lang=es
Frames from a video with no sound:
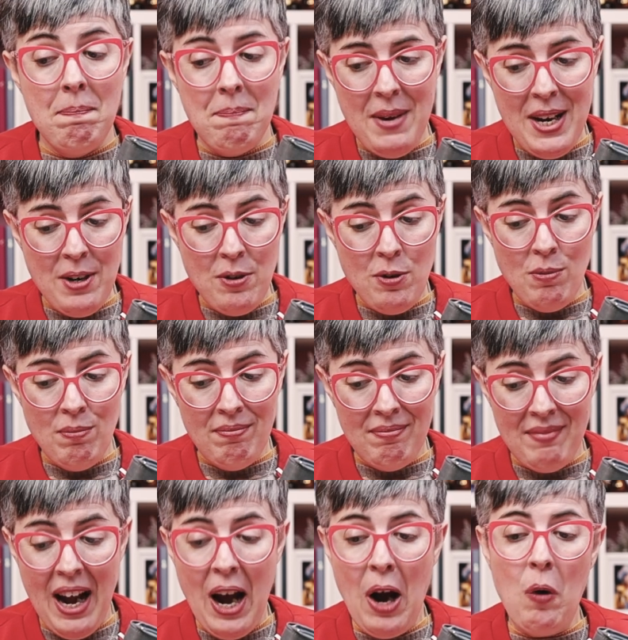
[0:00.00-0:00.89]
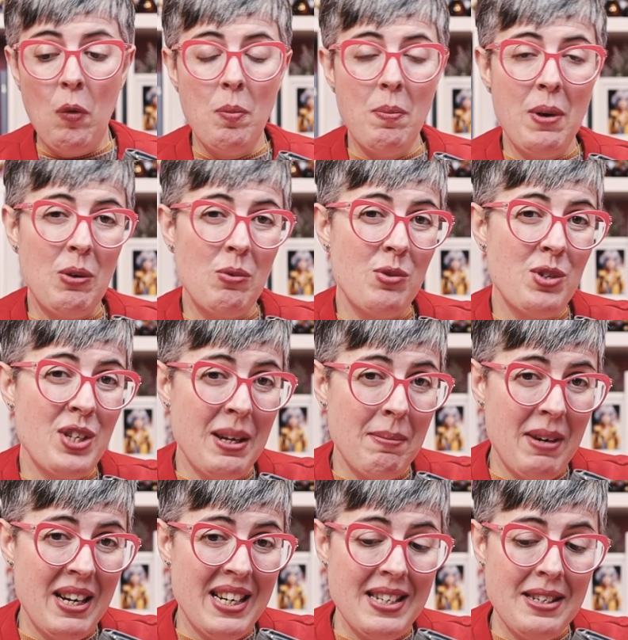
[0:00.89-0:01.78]
pero aún me gusta
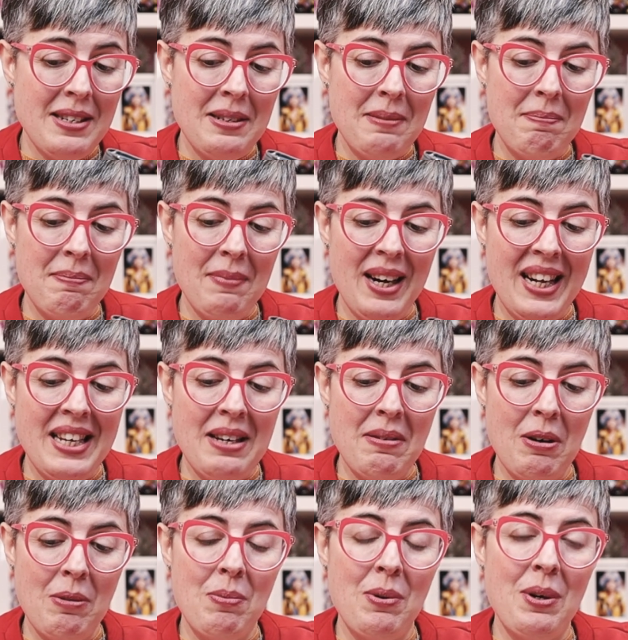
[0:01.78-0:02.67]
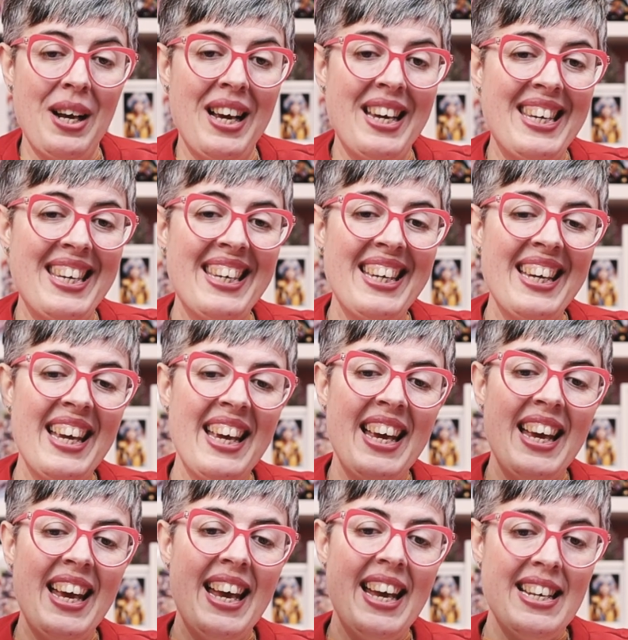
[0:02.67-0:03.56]
más para llevar por ahí
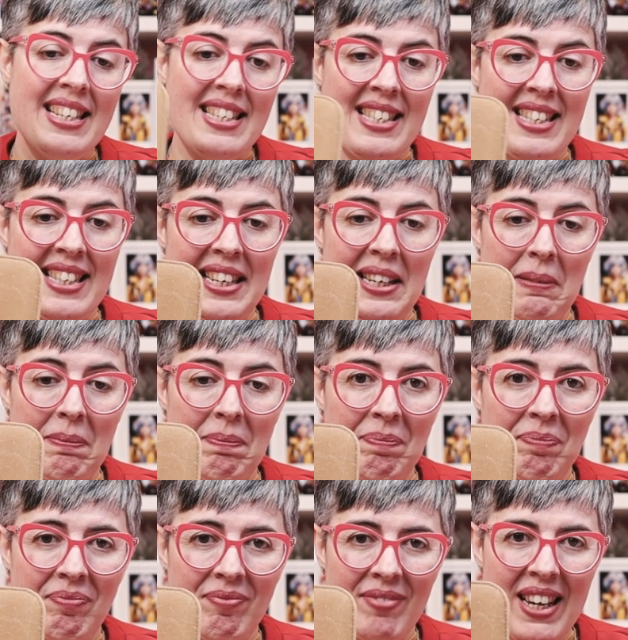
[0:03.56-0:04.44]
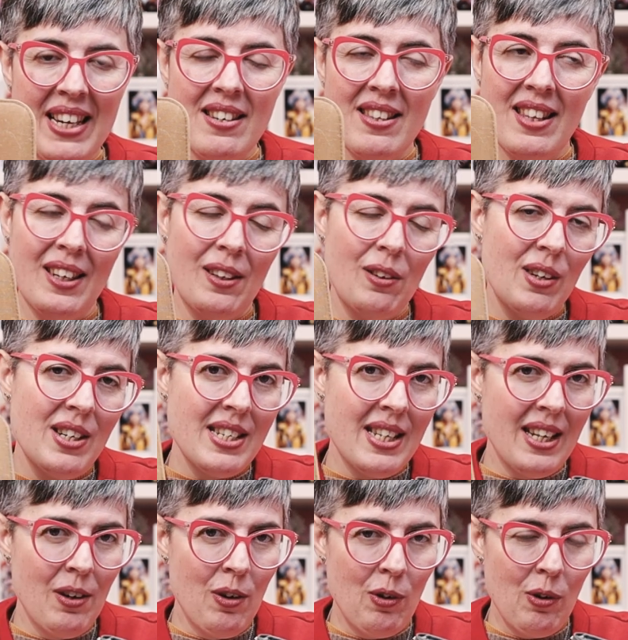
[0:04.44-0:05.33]
este. Es cierto que
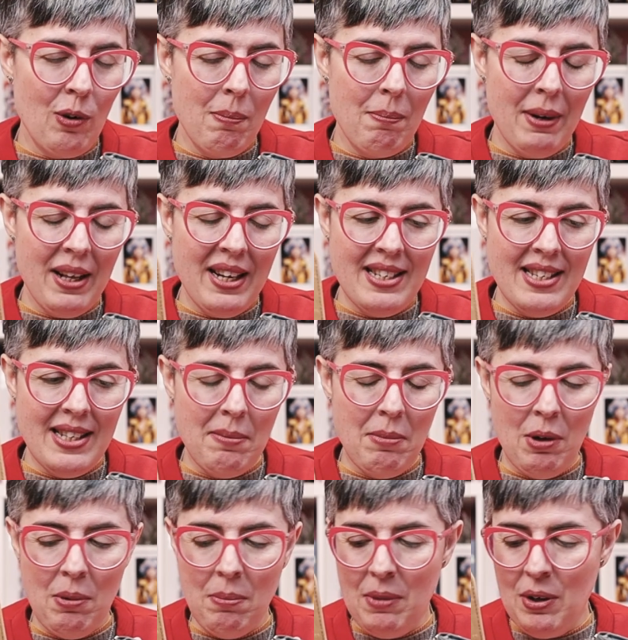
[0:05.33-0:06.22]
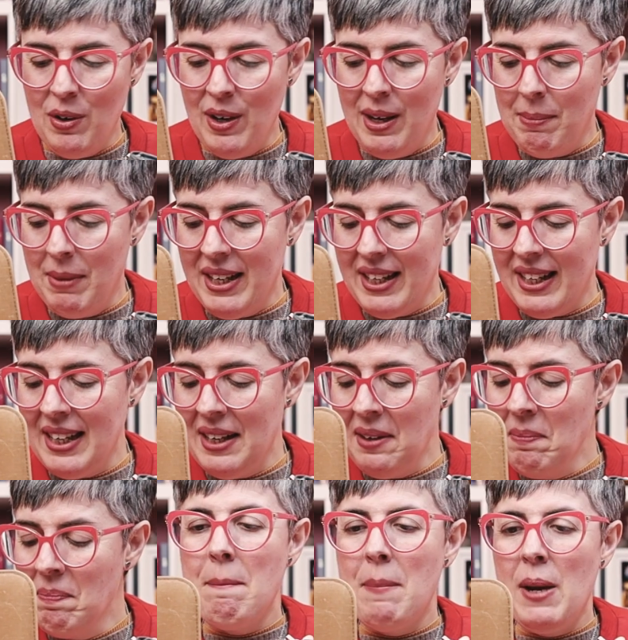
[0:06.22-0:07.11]
este no lo compré, este me lo envió la
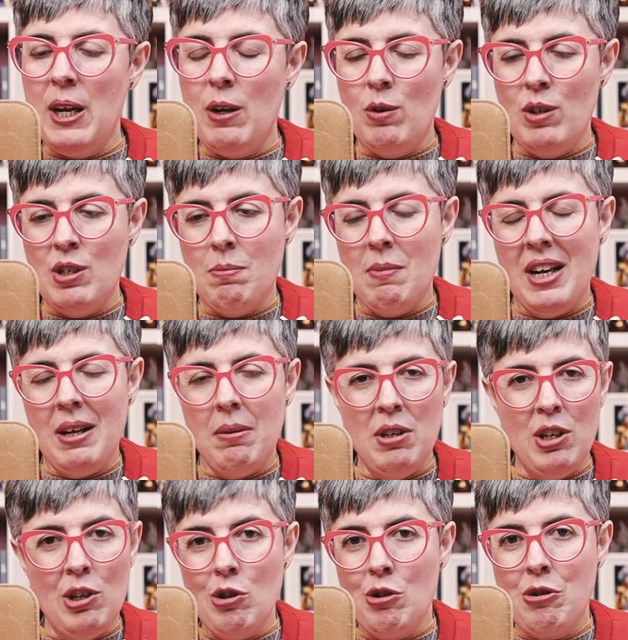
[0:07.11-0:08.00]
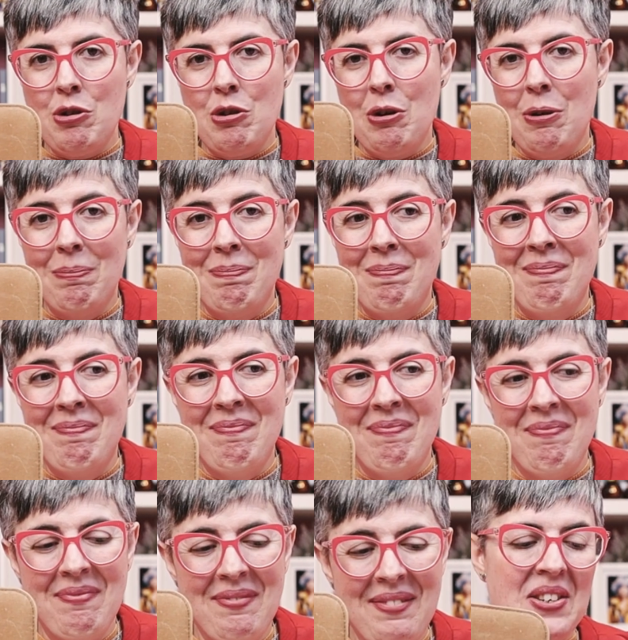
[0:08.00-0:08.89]
marca, pero es maravilloso.
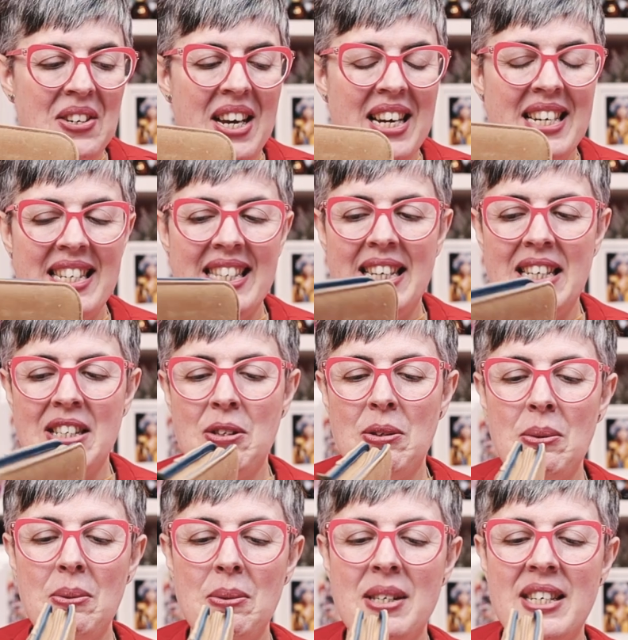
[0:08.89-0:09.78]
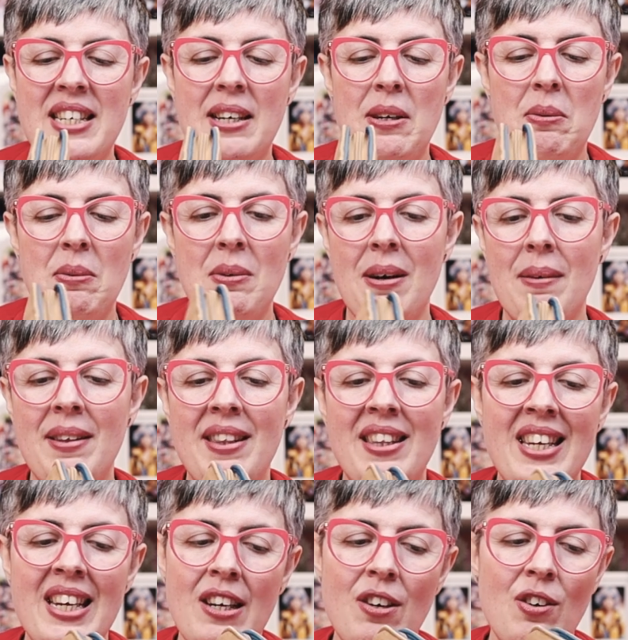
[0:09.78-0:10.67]
O sea, este estuche, una vez
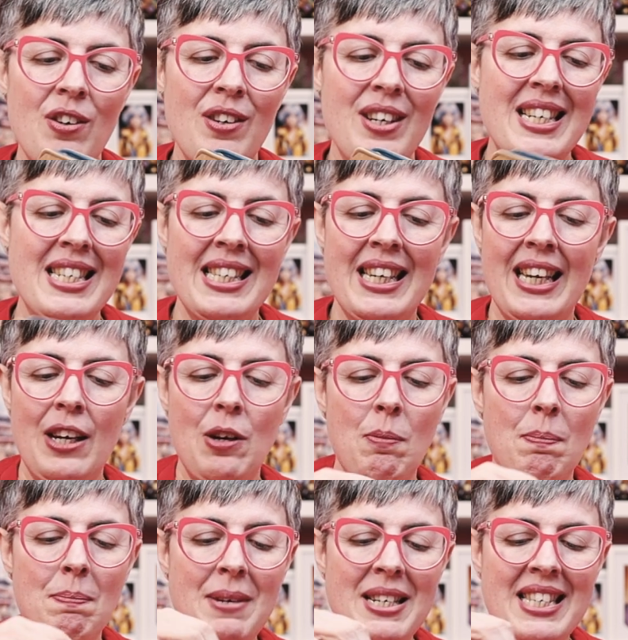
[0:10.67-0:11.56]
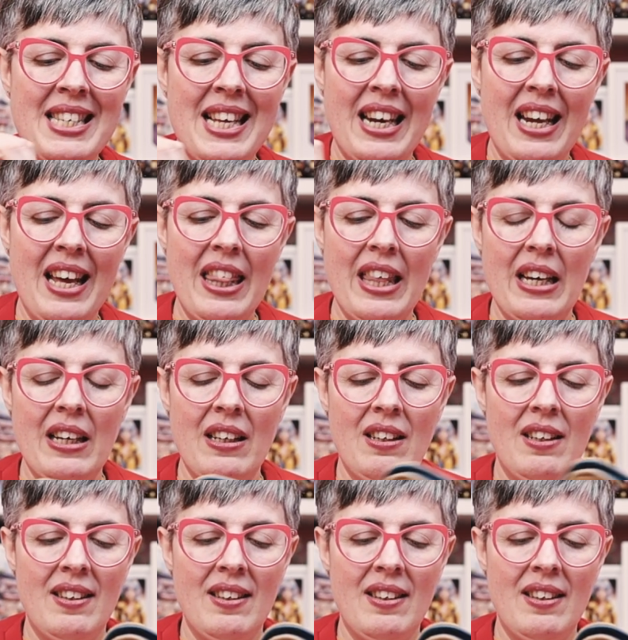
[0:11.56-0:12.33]
lleno, es que no pesa nada.